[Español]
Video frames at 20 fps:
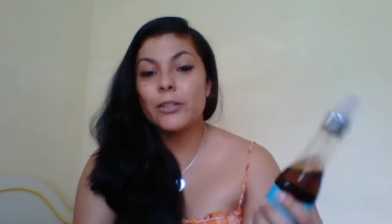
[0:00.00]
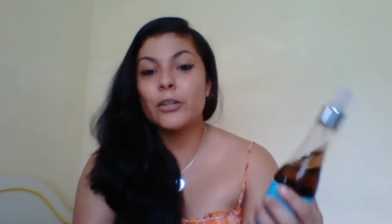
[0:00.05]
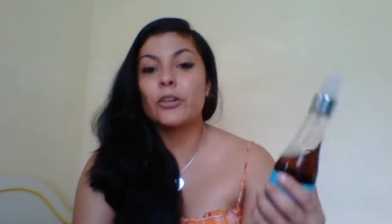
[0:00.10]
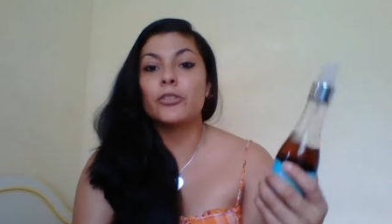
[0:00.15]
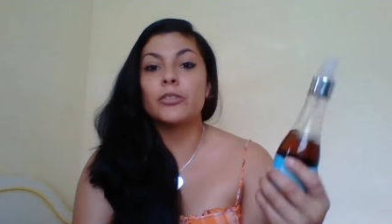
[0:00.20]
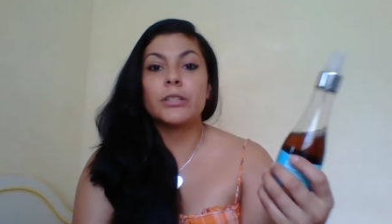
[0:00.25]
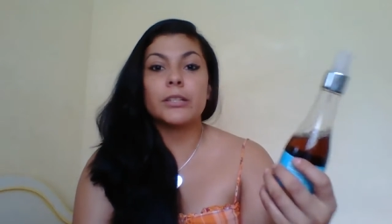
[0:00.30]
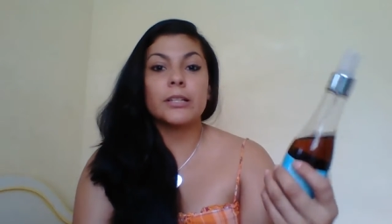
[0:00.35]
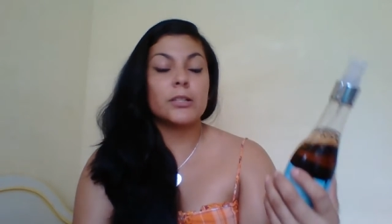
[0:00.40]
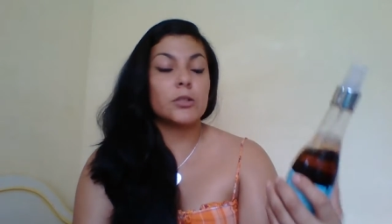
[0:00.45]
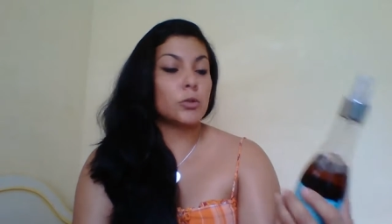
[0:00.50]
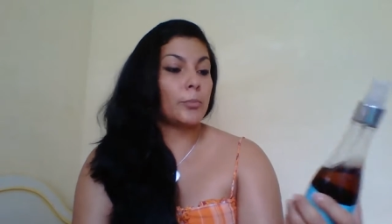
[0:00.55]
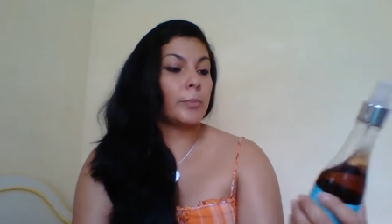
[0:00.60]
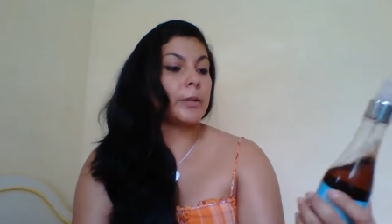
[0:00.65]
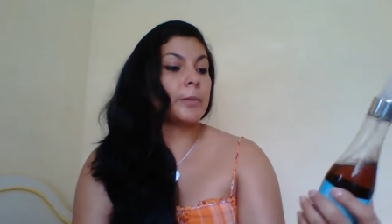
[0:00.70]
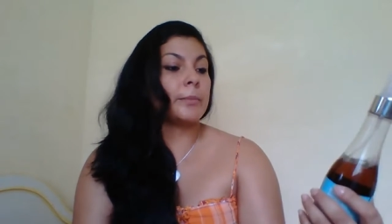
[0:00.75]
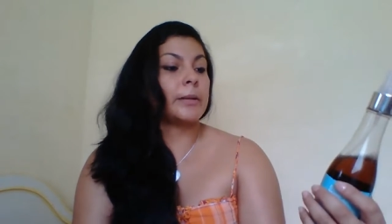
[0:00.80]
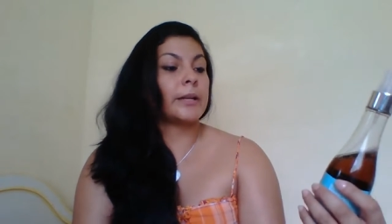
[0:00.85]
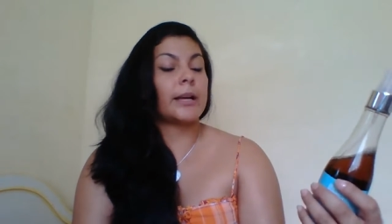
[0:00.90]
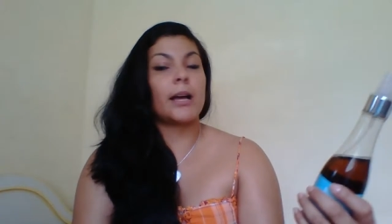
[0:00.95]
lo encontré en el
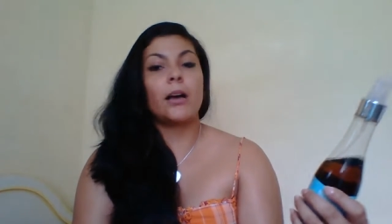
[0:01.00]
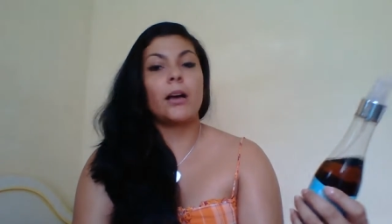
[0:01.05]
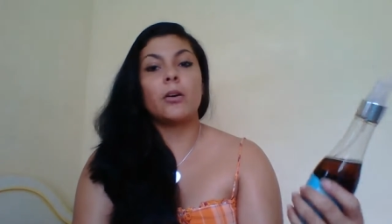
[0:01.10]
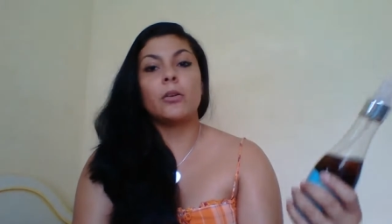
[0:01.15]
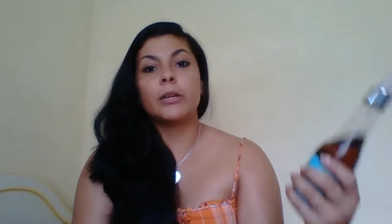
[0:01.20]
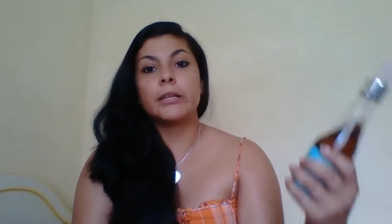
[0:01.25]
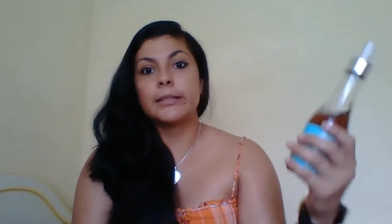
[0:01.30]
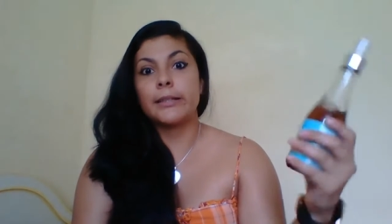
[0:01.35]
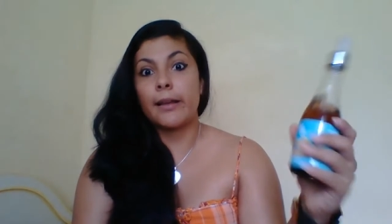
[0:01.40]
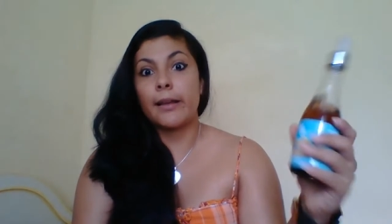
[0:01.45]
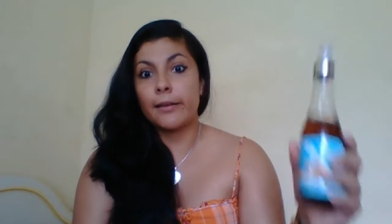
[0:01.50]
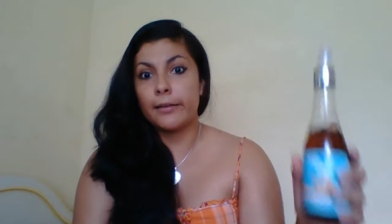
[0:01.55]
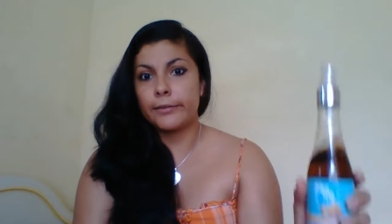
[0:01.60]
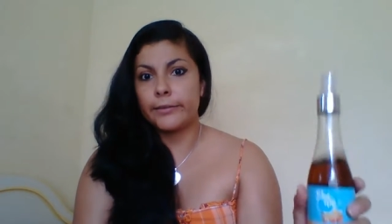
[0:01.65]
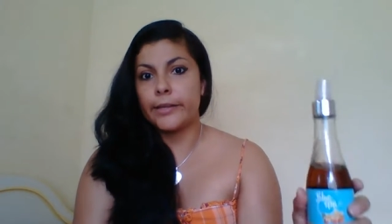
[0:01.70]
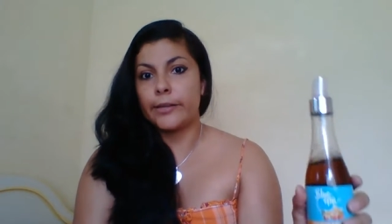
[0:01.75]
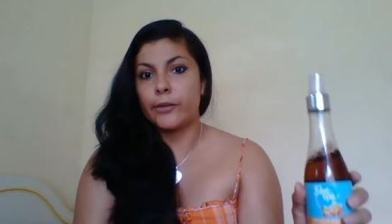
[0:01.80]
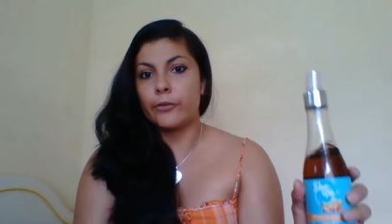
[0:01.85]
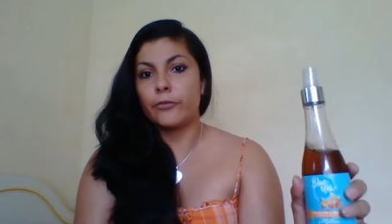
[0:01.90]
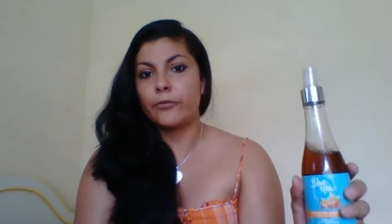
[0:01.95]
supermercado y
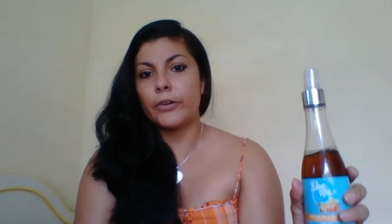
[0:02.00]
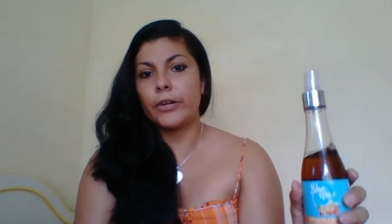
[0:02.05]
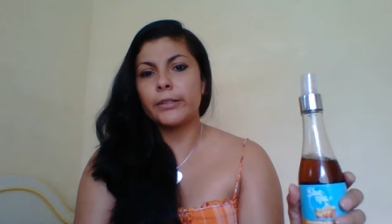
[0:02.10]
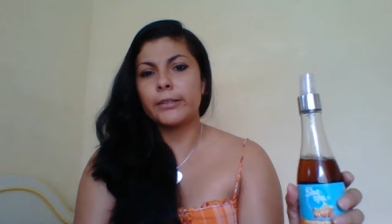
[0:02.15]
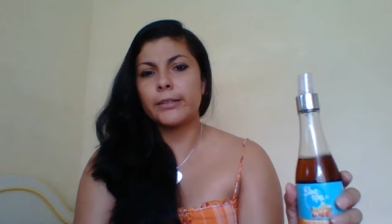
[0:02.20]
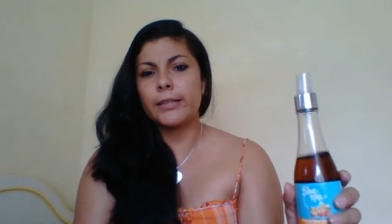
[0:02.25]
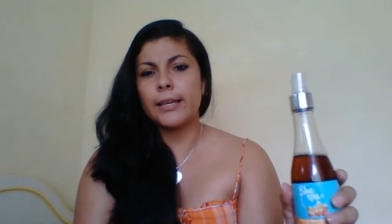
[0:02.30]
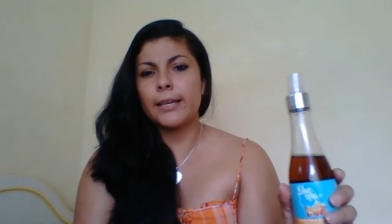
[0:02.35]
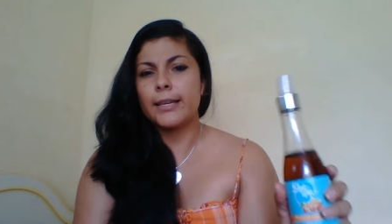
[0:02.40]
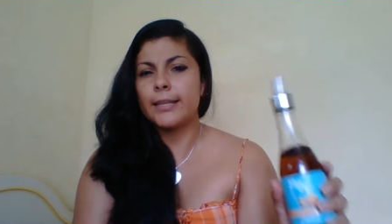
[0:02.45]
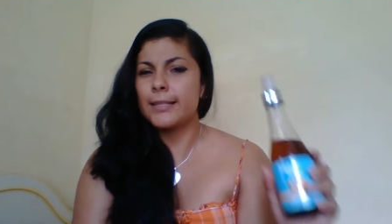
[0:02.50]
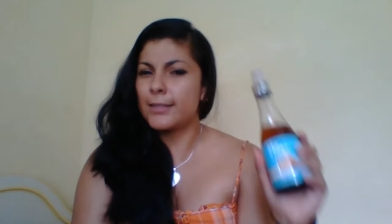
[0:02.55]
estaban en oferta.